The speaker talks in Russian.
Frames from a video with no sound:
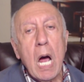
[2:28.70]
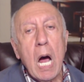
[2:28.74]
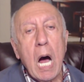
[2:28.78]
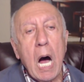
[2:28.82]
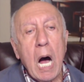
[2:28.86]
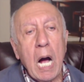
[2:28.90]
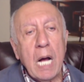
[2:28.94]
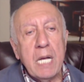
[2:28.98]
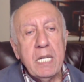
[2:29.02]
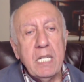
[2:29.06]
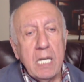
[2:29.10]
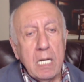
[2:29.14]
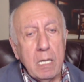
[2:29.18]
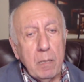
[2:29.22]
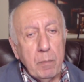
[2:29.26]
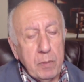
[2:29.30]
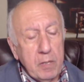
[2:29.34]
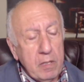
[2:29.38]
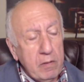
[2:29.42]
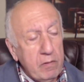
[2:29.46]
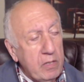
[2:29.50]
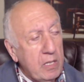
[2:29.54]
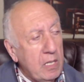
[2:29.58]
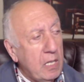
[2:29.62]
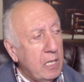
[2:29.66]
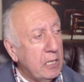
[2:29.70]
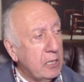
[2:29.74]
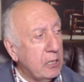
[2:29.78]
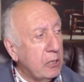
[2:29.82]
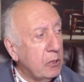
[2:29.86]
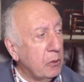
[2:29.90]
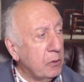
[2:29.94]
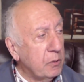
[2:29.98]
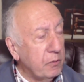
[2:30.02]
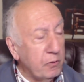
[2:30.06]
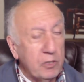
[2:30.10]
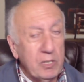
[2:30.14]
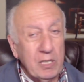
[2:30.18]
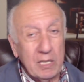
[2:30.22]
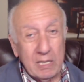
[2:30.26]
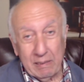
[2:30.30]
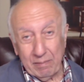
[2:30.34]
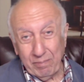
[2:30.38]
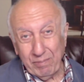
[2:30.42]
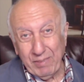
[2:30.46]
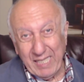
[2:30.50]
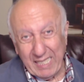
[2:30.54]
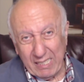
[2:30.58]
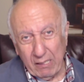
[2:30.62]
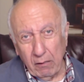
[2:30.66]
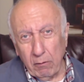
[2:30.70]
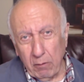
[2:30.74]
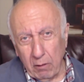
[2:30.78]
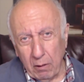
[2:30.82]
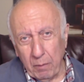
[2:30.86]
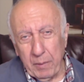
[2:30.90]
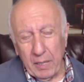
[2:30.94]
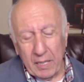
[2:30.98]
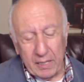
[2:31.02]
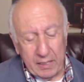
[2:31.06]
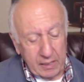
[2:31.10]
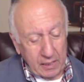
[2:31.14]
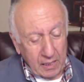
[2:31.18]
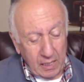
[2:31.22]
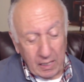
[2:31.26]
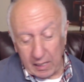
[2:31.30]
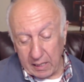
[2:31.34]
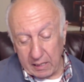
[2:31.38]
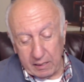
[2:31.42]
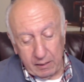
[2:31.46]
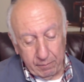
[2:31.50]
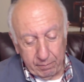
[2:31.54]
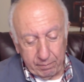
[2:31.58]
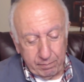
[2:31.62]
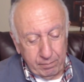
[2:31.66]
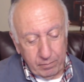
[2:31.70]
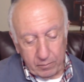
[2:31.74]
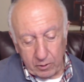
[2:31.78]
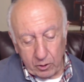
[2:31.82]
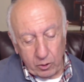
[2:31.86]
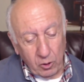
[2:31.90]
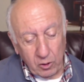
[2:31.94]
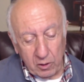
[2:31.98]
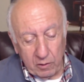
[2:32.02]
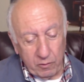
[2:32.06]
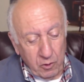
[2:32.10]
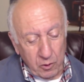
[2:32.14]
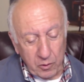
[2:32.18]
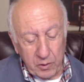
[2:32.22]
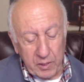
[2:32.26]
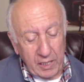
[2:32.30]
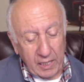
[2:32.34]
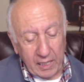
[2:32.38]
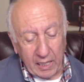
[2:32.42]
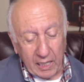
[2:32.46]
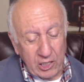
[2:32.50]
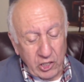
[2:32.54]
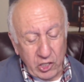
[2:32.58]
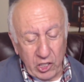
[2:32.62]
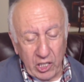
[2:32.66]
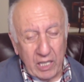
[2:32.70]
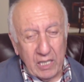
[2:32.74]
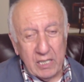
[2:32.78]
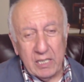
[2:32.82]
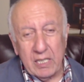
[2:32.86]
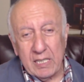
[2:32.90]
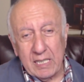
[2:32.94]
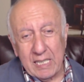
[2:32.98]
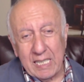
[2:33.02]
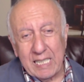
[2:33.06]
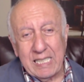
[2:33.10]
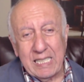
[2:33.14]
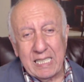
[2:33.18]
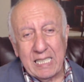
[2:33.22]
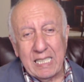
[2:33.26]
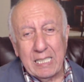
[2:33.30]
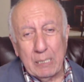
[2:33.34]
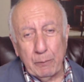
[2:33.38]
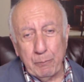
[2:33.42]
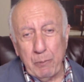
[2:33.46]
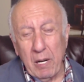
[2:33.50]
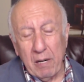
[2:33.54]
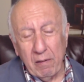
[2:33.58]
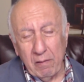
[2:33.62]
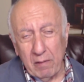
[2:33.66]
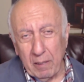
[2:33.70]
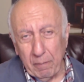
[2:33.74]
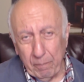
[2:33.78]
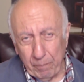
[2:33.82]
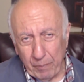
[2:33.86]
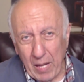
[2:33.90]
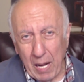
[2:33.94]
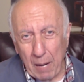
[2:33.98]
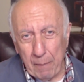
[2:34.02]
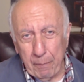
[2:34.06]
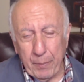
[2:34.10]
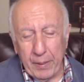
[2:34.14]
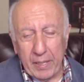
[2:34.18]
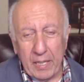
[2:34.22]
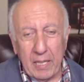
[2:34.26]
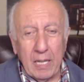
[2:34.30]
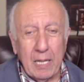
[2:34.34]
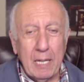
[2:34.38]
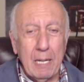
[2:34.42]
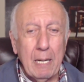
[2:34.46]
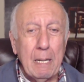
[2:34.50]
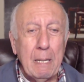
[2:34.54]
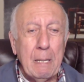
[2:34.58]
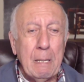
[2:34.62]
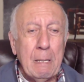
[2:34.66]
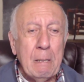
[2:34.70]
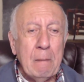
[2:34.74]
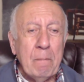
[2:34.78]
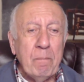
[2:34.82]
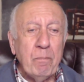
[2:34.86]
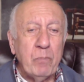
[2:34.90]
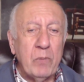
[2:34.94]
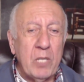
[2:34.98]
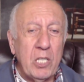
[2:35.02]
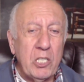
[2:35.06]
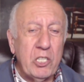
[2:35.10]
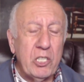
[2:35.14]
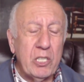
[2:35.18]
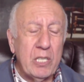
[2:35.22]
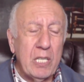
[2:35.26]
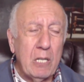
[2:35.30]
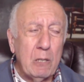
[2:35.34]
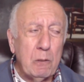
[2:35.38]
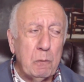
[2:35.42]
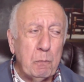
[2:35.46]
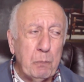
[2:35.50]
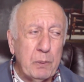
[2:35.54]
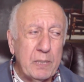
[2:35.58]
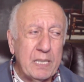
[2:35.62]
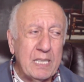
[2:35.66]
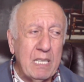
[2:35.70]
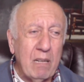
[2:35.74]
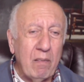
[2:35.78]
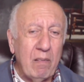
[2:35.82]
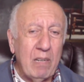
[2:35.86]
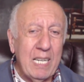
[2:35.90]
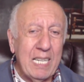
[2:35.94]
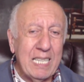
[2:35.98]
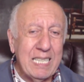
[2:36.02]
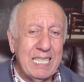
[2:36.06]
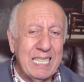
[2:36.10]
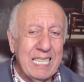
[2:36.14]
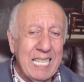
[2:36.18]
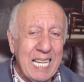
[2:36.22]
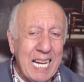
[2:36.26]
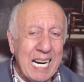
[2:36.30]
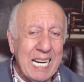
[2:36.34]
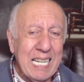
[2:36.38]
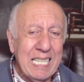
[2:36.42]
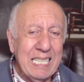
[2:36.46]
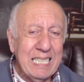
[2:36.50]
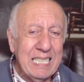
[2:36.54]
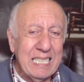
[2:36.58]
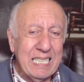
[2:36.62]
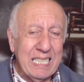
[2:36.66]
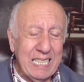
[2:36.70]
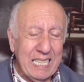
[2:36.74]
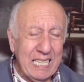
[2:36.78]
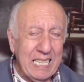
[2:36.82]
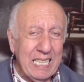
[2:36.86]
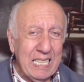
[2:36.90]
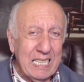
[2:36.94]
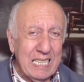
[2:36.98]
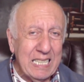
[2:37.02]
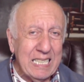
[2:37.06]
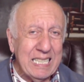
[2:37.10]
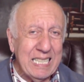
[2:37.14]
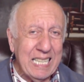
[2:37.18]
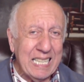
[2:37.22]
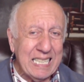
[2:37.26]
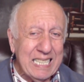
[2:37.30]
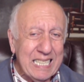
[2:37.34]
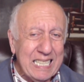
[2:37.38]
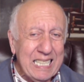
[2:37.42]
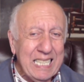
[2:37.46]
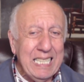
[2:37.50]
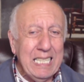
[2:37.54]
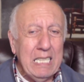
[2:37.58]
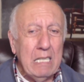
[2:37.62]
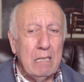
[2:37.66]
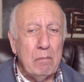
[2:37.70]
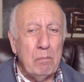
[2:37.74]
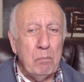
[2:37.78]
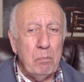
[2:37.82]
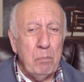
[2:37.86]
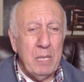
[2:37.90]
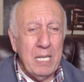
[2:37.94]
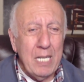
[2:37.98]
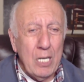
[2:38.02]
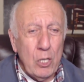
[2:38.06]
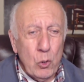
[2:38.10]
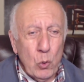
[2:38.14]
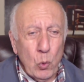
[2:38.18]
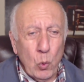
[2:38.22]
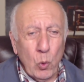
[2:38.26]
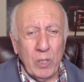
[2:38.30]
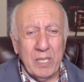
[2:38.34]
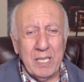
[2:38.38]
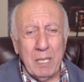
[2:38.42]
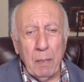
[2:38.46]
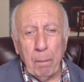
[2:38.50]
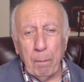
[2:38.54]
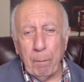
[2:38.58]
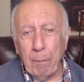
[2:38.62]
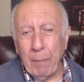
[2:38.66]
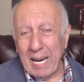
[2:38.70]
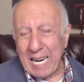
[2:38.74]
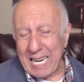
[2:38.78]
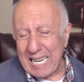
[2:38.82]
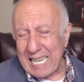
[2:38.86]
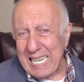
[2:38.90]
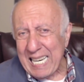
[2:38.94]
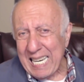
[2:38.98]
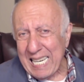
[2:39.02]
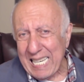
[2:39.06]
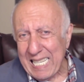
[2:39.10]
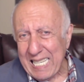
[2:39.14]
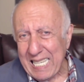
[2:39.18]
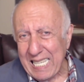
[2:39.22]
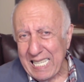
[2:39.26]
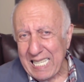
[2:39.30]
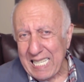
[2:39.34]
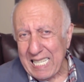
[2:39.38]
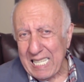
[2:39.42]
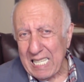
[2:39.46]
они объявили, что вот с того момента, как договор у них кончается с Россией, с 1 апреля начинают поставлять на рынки на 3 миллиона баррелей